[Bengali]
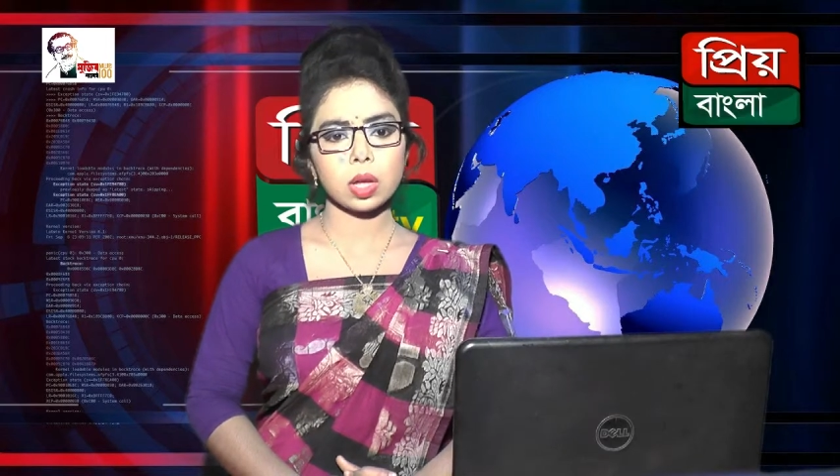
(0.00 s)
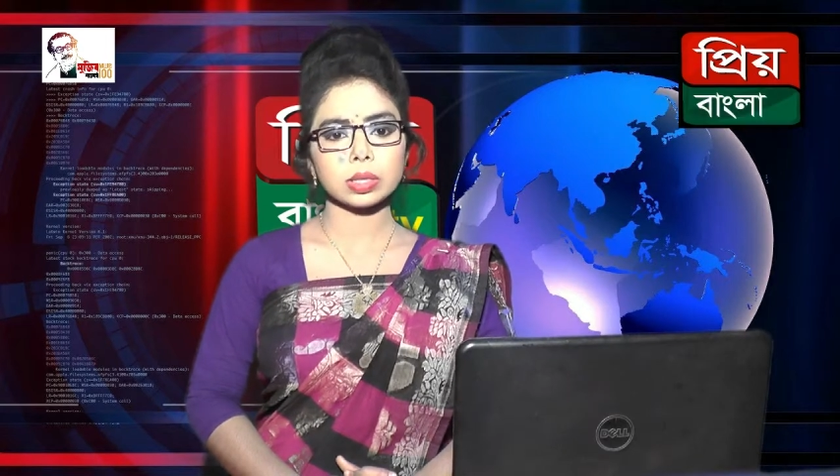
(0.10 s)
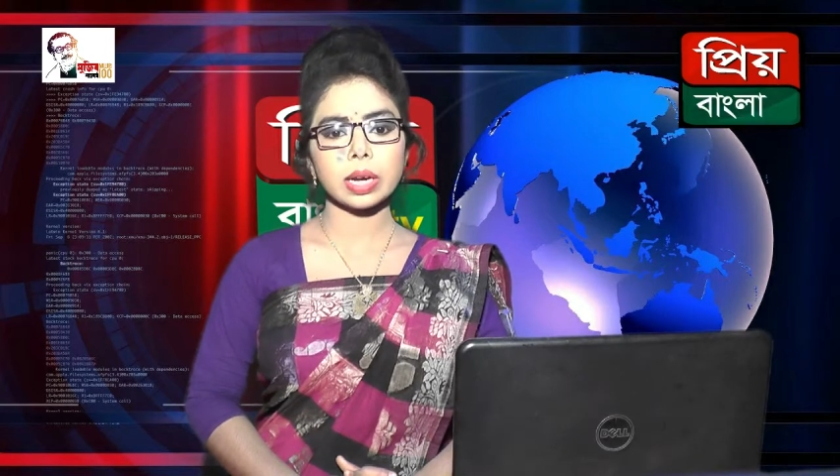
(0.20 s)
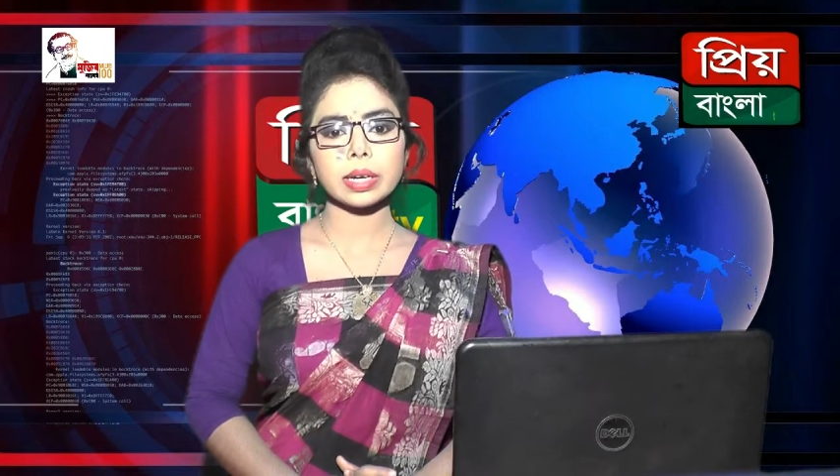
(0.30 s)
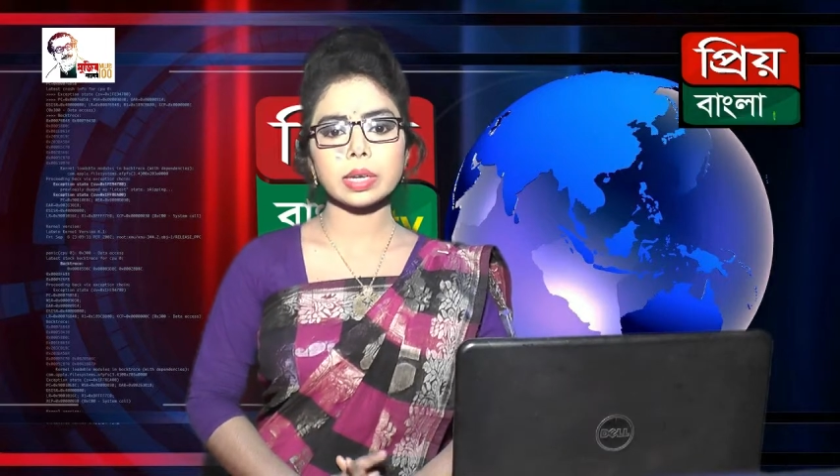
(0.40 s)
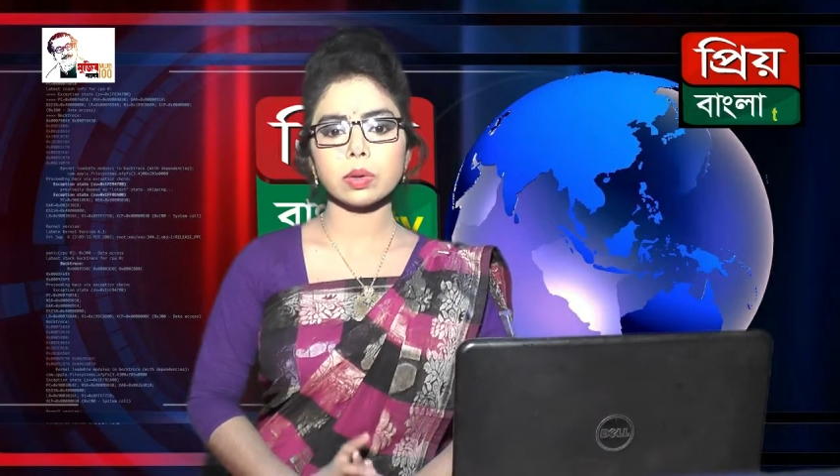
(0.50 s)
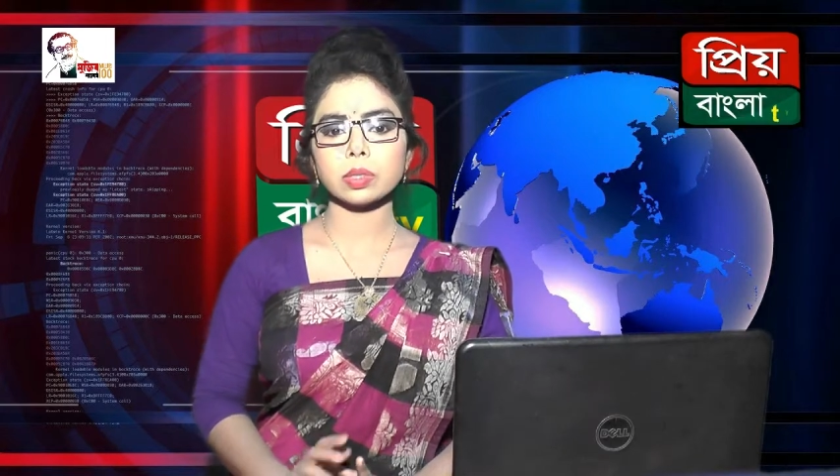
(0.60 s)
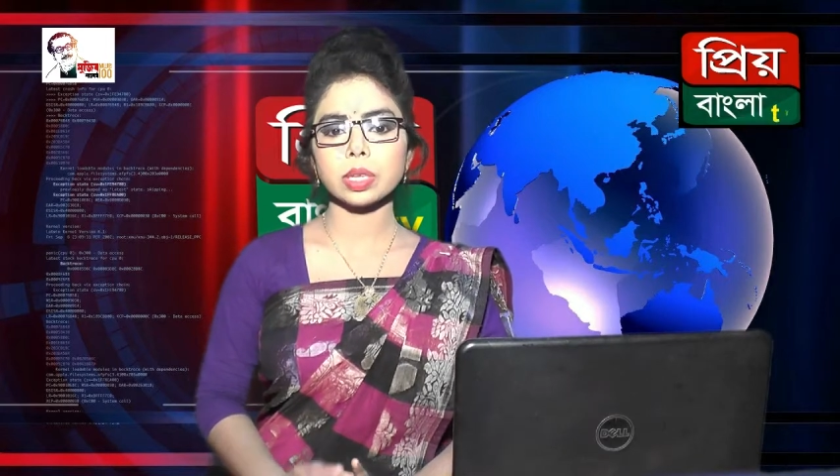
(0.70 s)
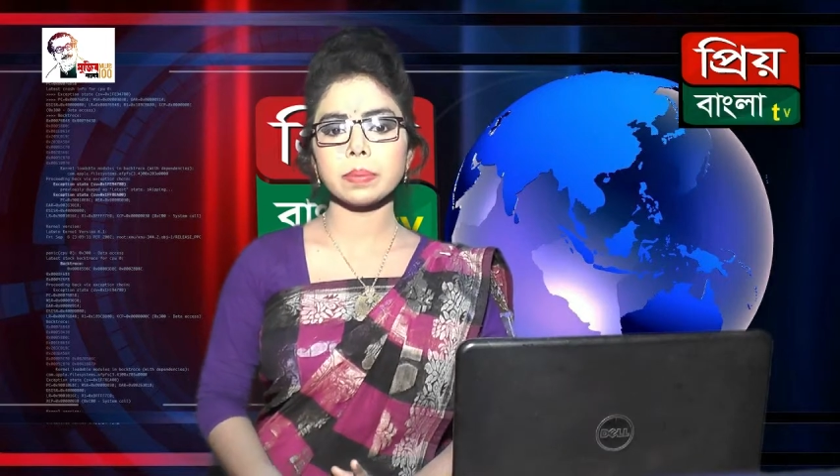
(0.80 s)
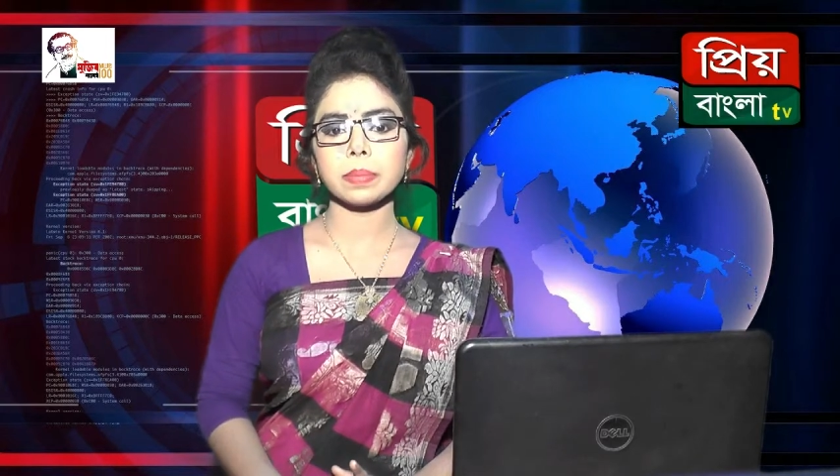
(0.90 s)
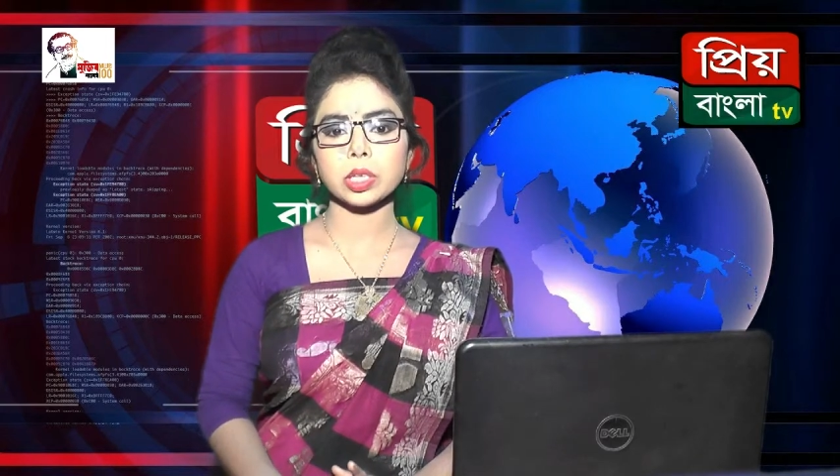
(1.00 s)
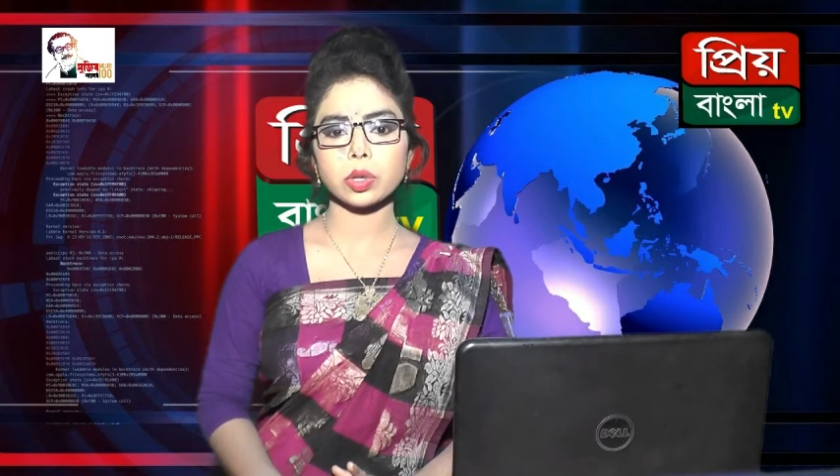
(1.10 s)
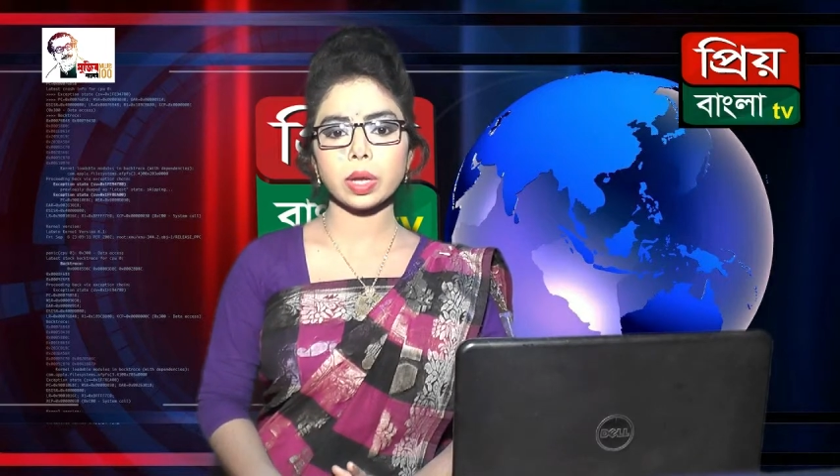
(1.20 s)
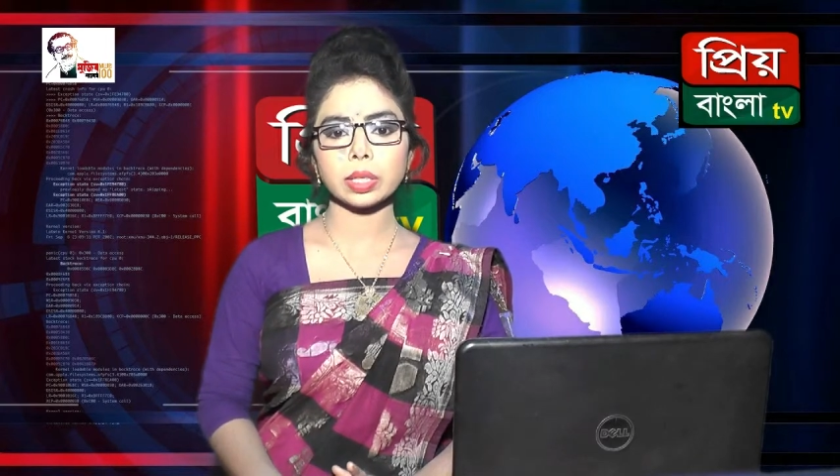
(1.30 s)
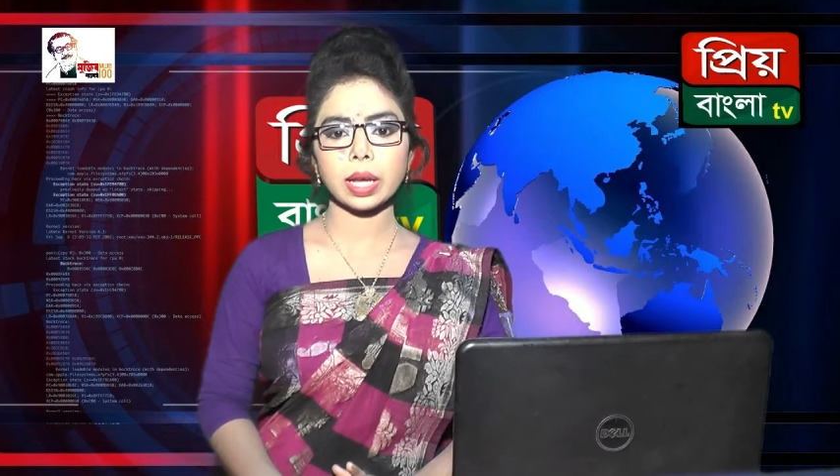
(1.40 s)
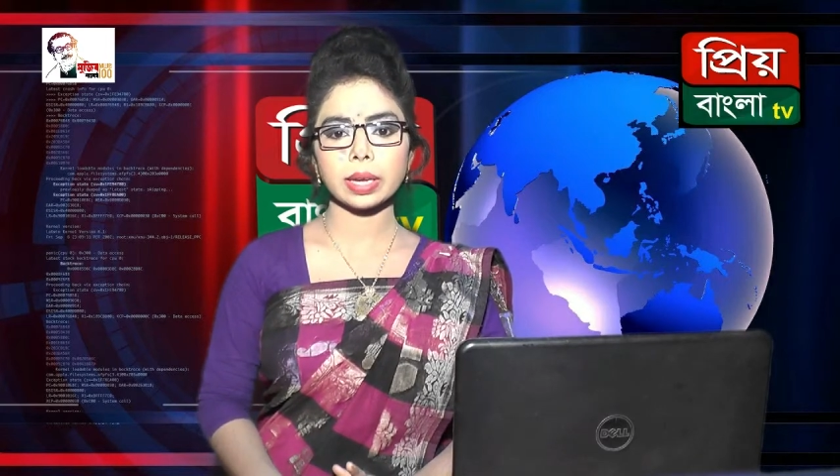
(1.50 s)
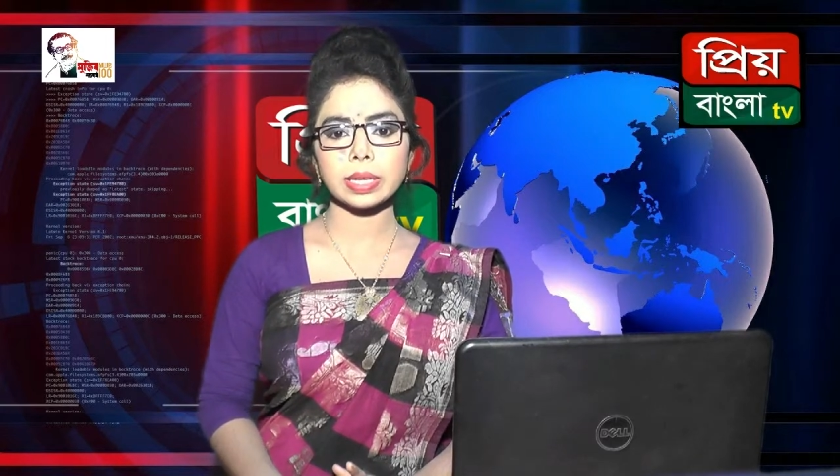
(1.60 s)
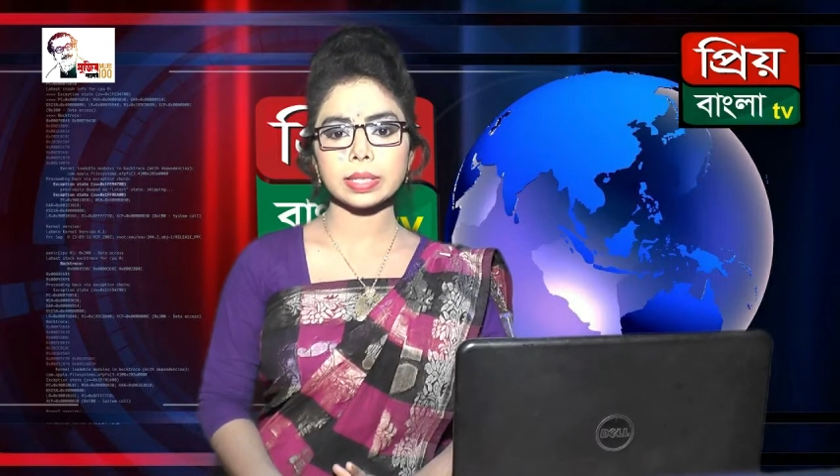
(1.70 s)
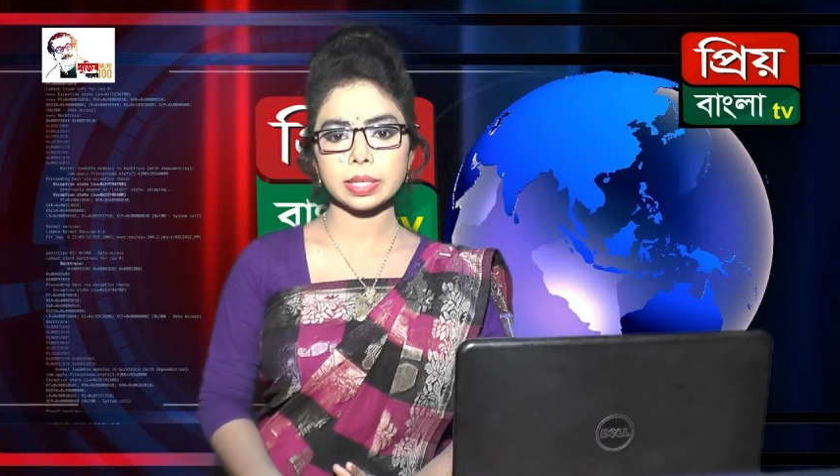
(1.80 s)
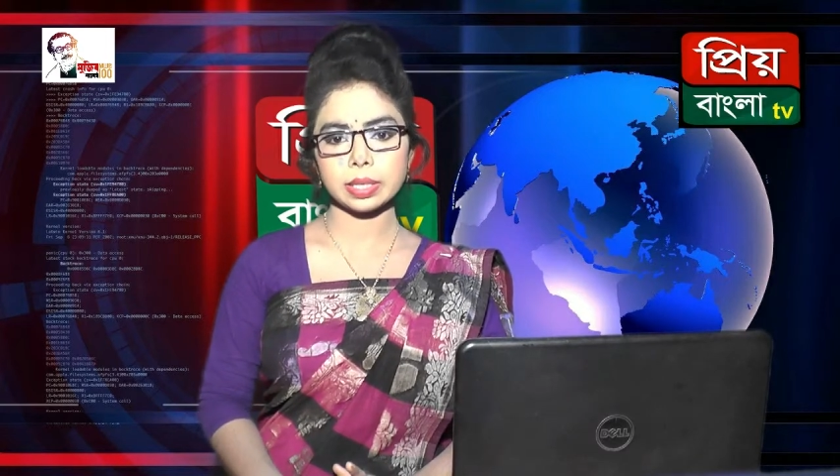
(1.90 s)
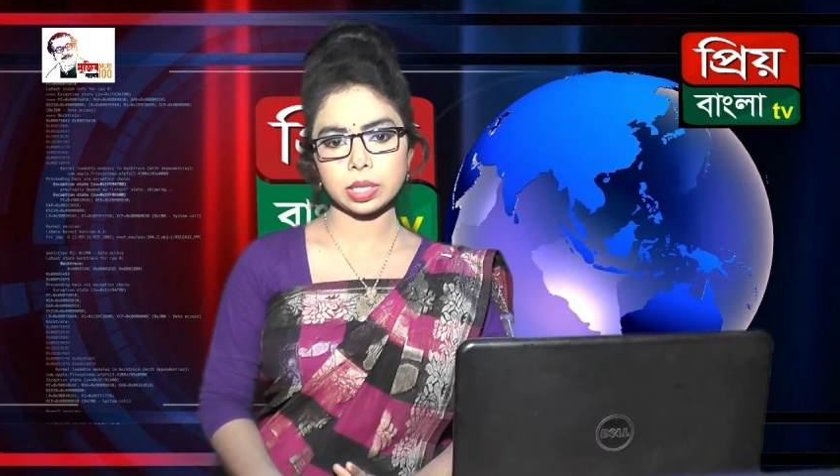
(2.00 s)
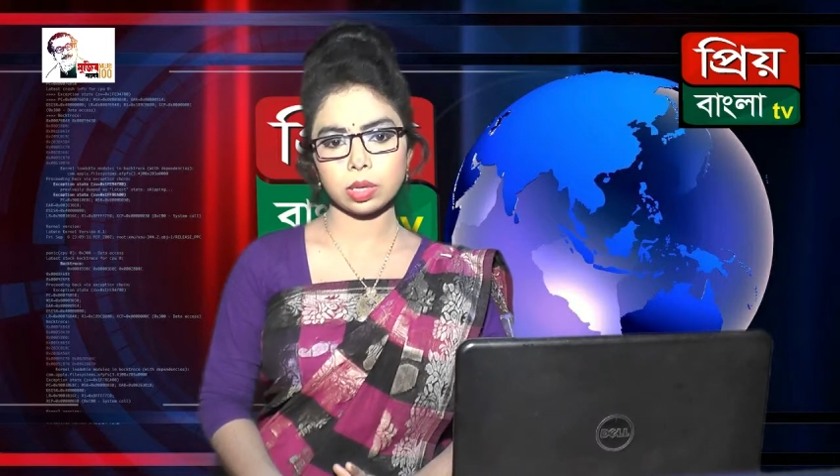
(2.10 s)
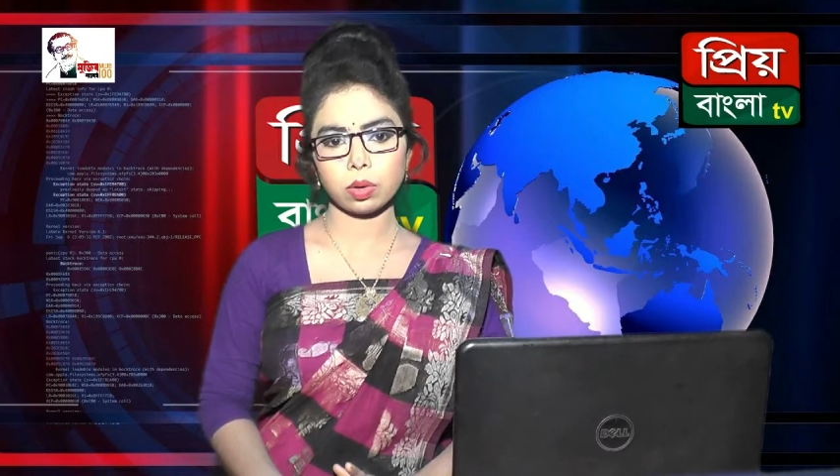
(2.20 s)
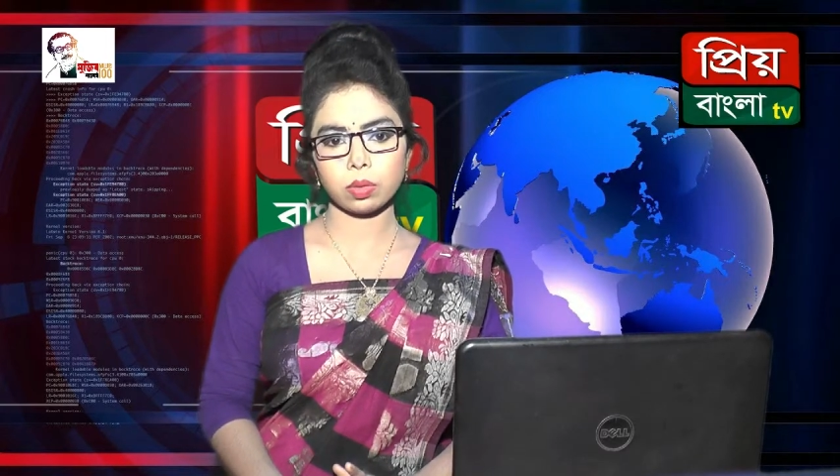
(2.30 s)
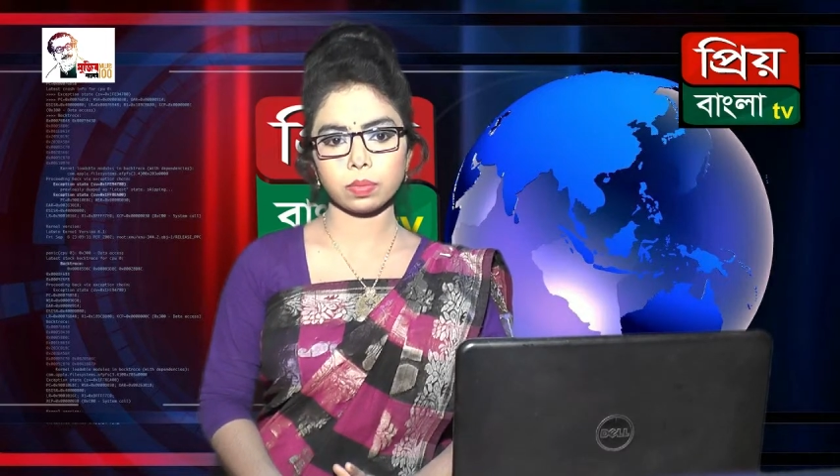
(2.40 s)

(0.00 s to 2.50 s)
তার নিখোঁজের বিষয়ে থানায় জিডি ছিল